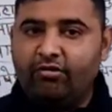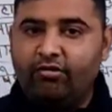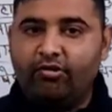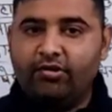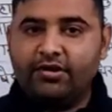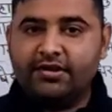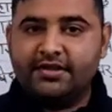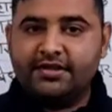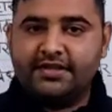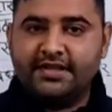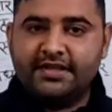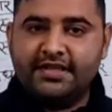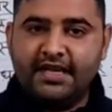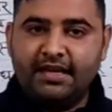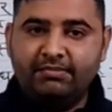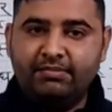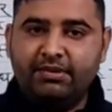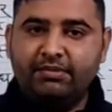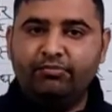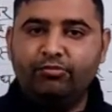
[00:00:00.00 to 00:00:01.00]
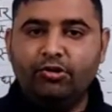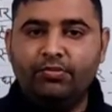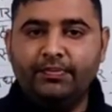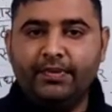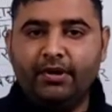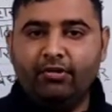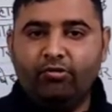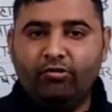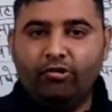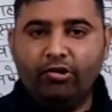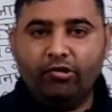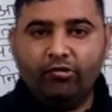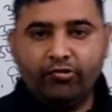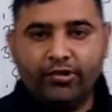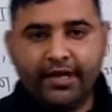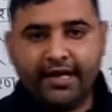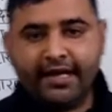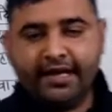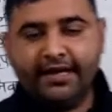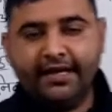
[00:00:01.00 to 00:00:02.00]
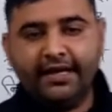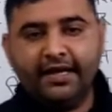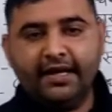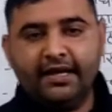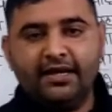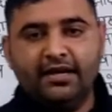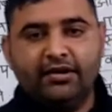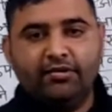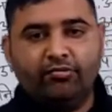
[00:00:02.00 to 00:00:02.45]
और जितने भी बुक में और उदाहरण हैं